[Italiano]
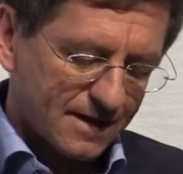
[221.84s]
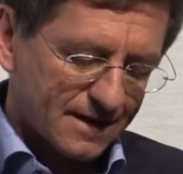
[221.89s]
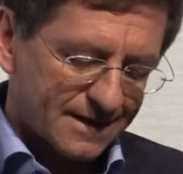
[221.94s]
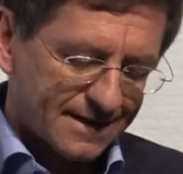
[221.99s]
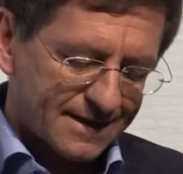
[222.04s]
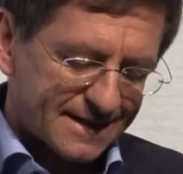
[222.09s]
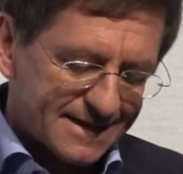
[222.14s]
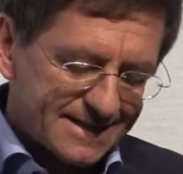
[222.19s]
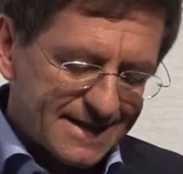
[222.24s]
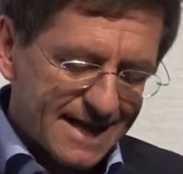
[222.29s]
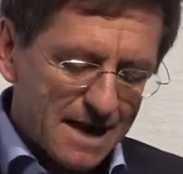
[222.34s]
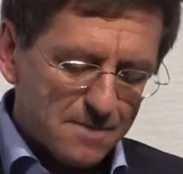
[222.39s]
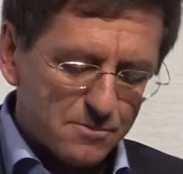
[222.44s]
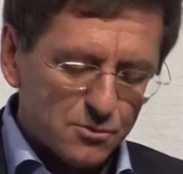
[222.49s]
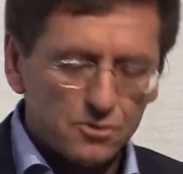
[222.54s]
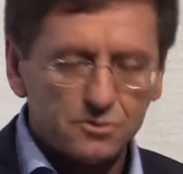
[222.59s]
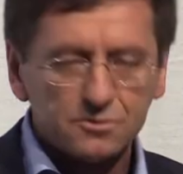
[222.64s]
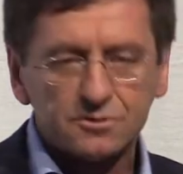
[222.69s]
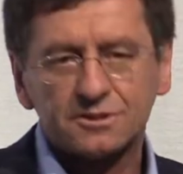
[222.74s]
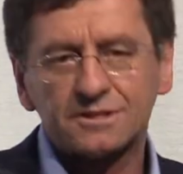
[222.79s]

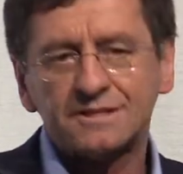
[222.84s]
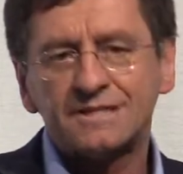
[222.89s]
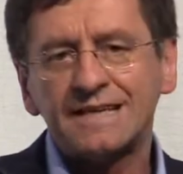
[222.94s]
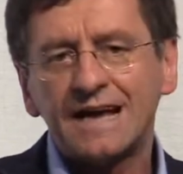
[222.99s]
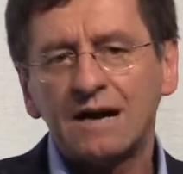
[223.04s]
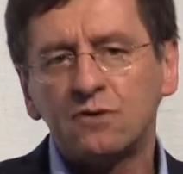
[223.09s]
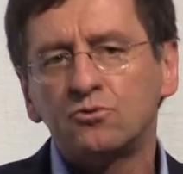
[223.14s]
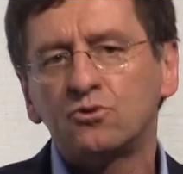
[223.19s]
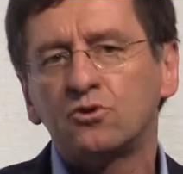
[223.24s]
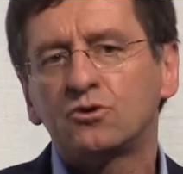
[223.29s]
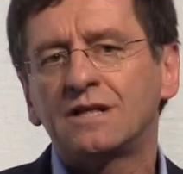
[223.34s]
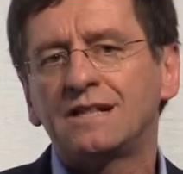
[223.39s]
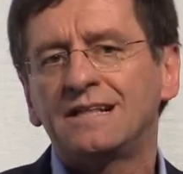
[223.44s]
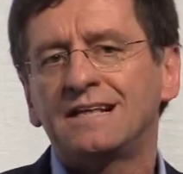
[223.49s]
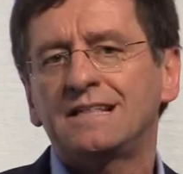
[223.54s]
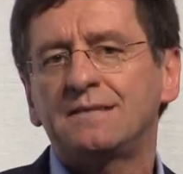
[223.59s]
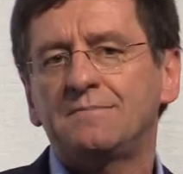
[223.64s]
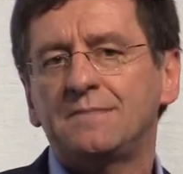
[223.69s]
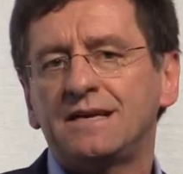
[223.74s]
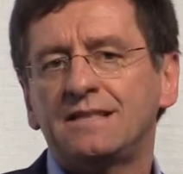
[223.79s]
crediamo sia uno degli
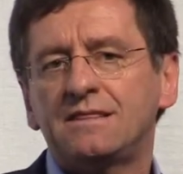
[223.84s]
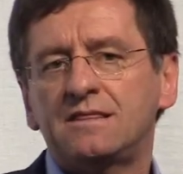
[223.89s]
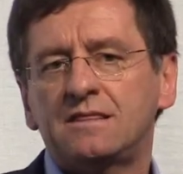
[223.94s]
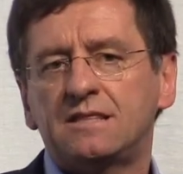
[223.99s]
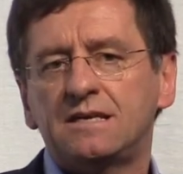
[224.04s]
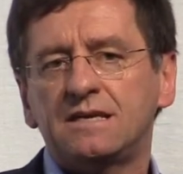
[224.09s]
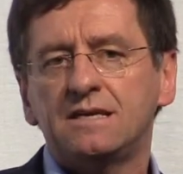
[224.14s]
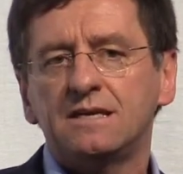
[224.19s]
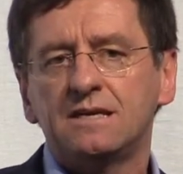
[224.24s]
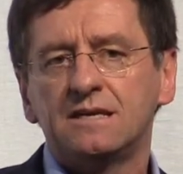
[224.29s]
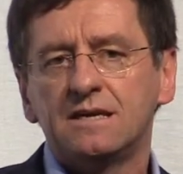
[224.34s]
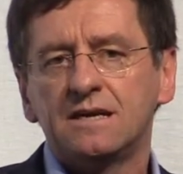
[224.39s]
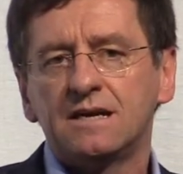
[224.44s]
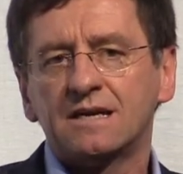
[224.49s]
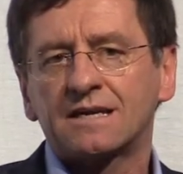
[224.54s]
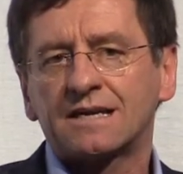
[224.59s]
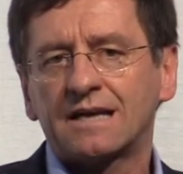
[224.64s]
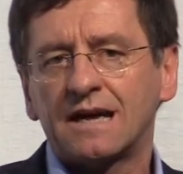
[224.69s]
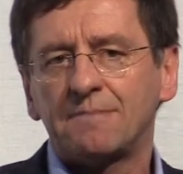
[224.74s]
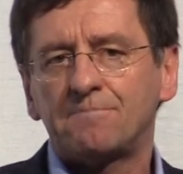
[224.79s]
elementi
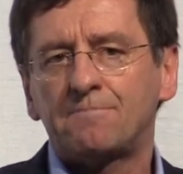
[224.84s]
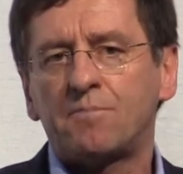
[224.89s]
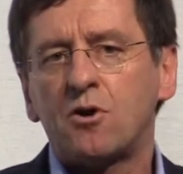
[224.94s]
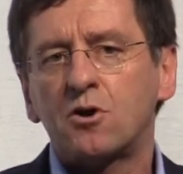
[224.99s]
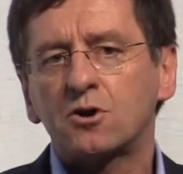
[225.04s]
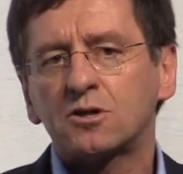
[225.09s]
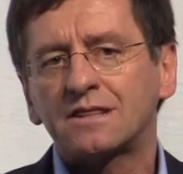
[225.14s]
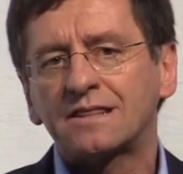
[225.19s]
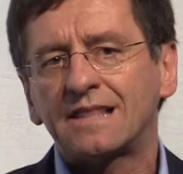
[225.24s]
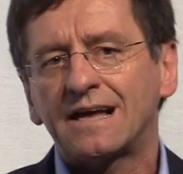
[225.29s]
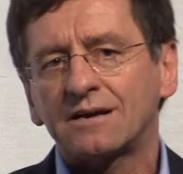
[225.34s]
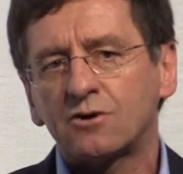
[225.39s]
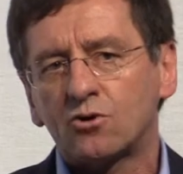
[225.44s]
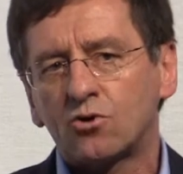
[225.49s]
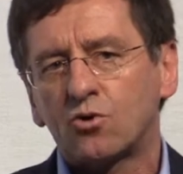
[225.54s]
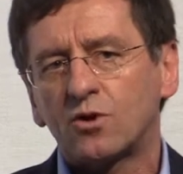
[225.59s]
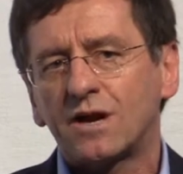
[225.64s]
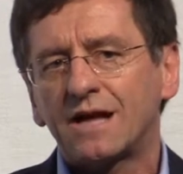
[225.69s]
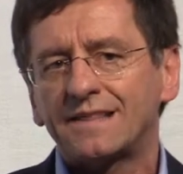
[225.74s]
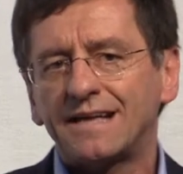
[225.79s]
che porta
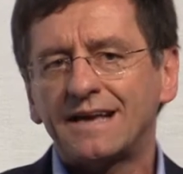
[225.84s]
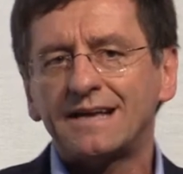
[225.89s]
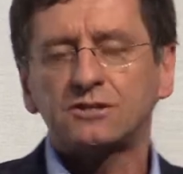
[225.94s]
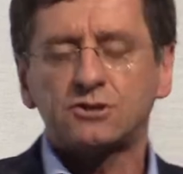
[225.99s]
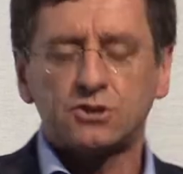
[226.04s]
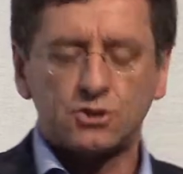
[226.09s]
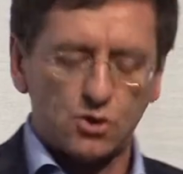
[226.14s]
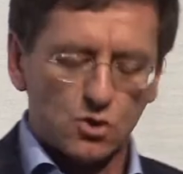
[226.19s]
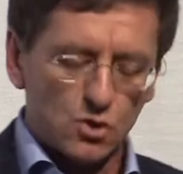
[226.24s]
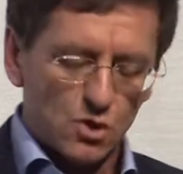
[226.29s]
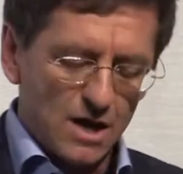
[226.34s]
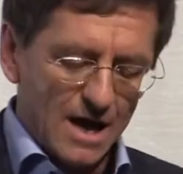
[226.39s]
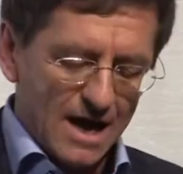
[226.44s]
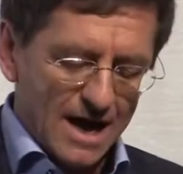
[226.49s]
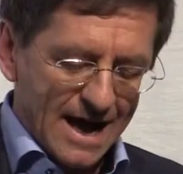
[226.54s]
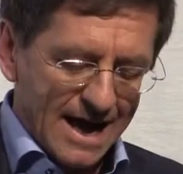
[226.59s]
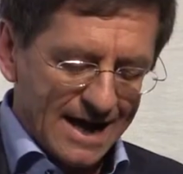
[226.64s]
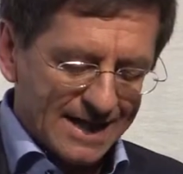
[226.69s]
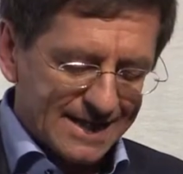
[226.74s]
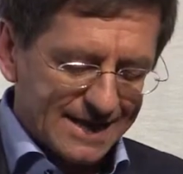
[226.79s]
ancora adesso
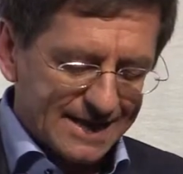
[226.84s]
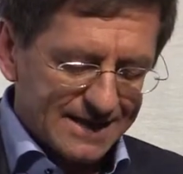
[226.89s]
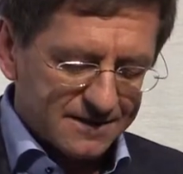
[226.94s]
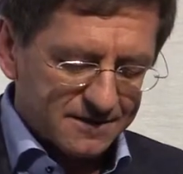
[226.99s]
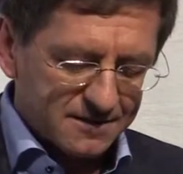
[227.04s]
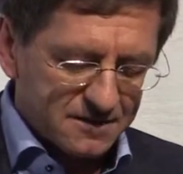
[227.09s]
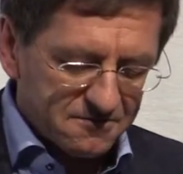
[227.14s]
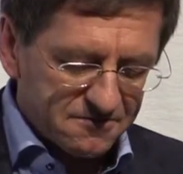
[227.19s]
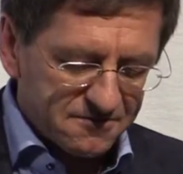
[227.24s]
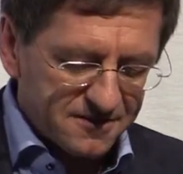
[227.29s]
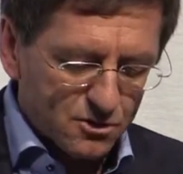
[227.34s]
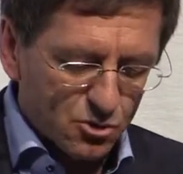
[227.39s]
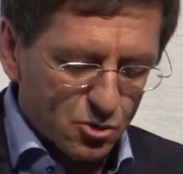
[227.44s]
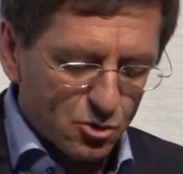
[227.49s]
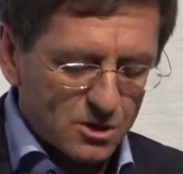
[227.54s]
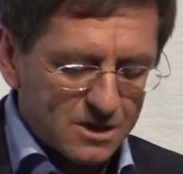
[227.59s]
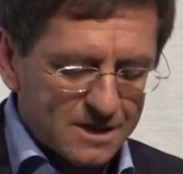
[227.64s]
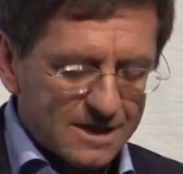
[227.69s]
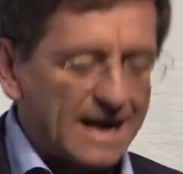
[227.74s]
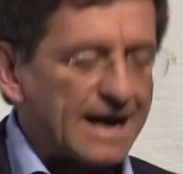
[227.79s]
alla
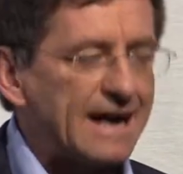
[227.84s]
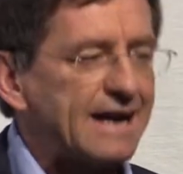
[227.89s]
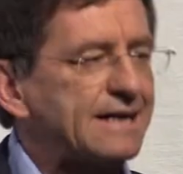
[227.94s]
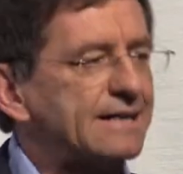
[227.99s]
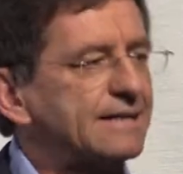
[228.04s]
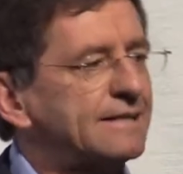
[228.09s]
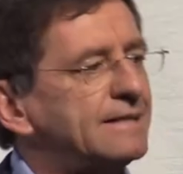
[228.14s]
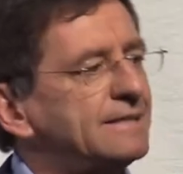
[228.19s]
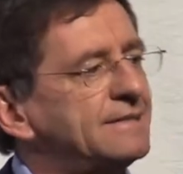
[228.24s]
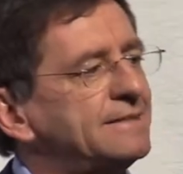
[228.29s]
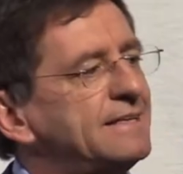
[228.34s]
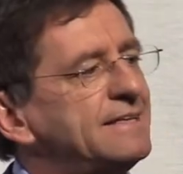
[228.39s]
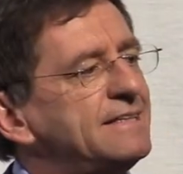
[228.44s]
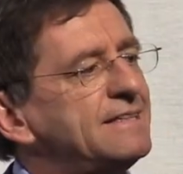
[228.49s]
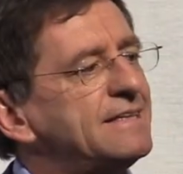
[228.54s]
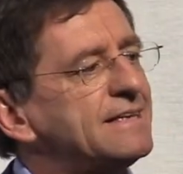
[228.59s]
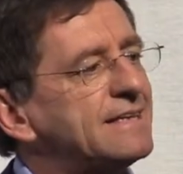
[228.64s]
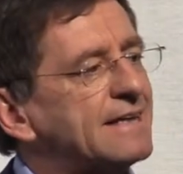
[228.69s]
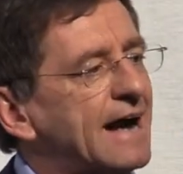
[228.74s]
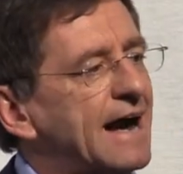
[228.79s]
difficoltà di
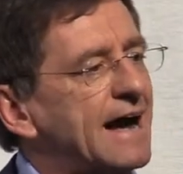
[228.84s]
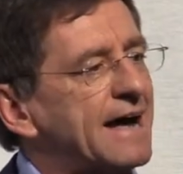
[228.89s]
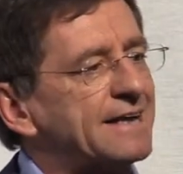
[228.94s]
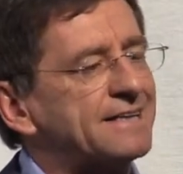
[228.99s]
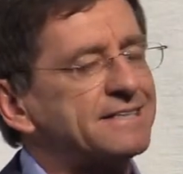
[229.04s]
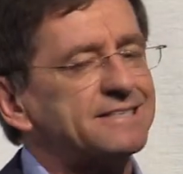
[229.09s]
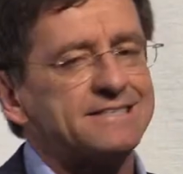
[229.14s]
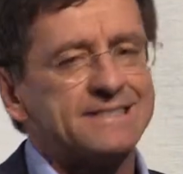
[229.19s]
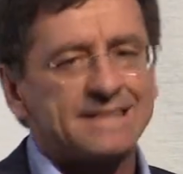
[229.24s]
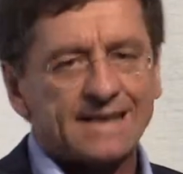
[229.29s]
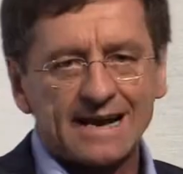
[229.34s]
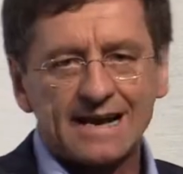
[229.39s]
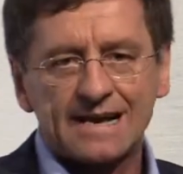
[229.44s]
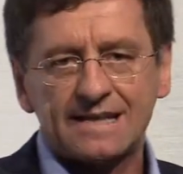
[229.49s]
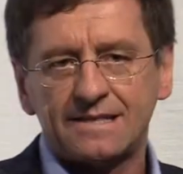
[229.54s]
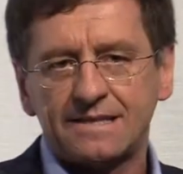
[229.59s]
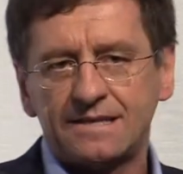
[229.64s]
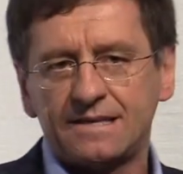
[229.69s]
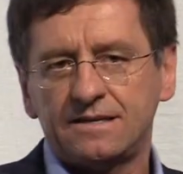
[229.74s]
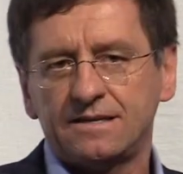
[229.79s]
indicare
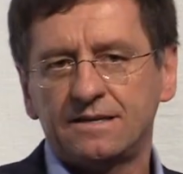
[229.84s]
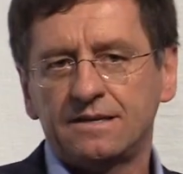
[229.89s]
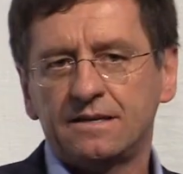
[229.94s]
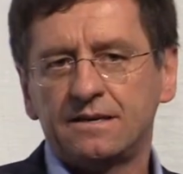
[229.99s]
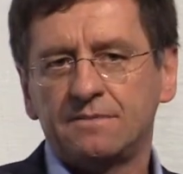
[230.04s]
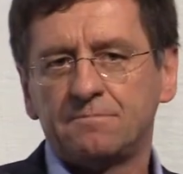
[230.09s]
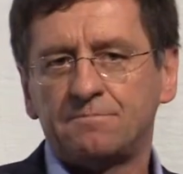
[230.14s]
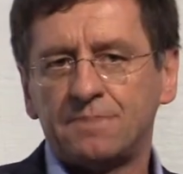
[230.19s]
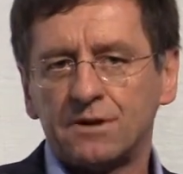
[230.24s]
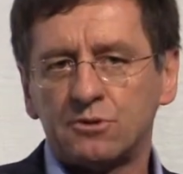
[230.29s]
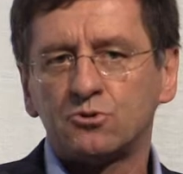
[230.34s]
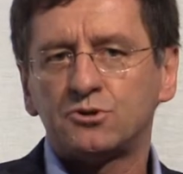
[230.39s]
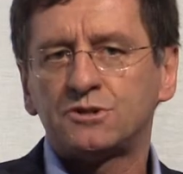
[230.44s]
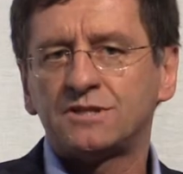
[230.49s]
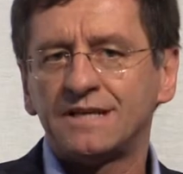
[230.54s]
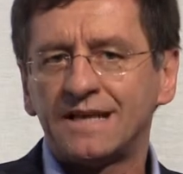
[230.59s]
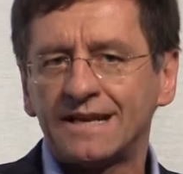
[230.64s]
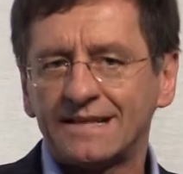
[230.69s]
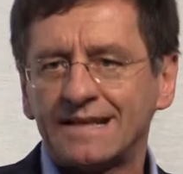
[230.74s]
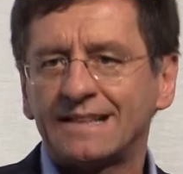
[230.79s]
strade per
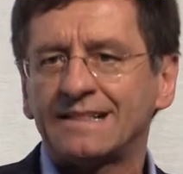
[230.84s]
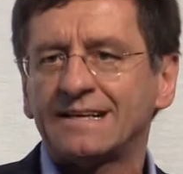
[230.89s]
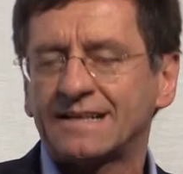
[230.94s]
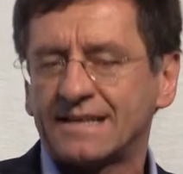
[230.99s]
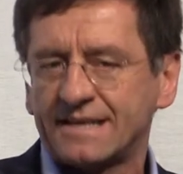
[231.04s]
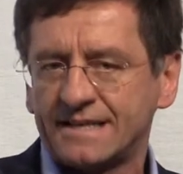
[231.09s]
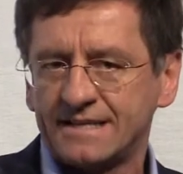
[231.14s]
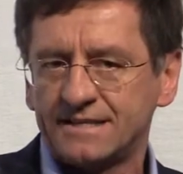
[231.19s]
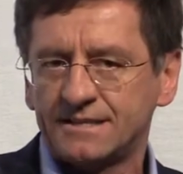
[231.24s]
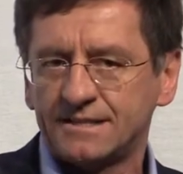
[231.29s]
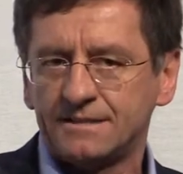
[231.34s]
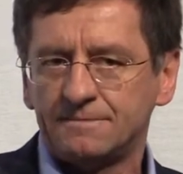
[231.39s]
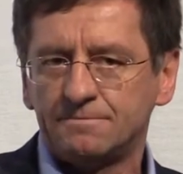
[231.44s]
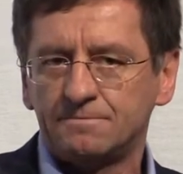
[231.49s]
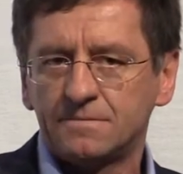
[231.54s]
uscire dalla crisi.